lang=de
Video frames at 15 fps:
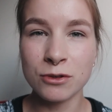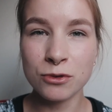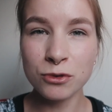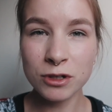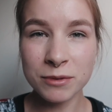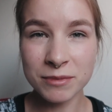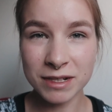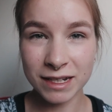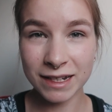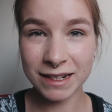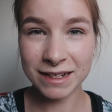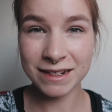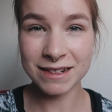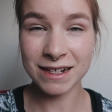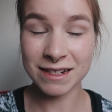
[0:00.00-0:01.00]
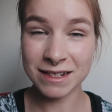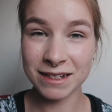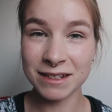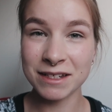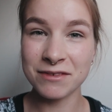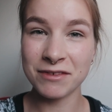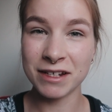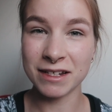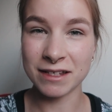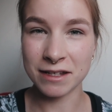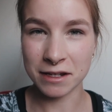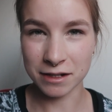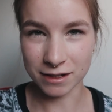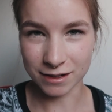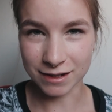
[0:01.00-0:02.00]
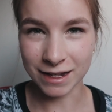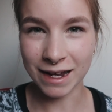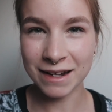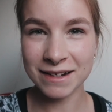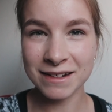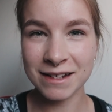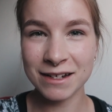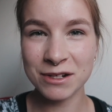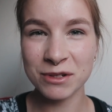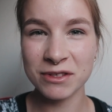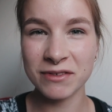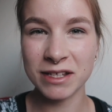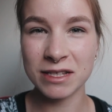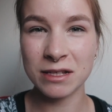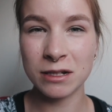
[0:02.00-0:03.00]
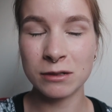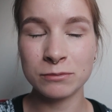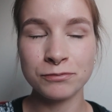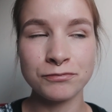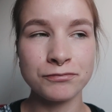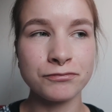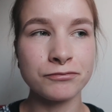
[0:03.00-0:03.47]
Nur im Training, da trinke ich wirklich gerne Leitungswasser.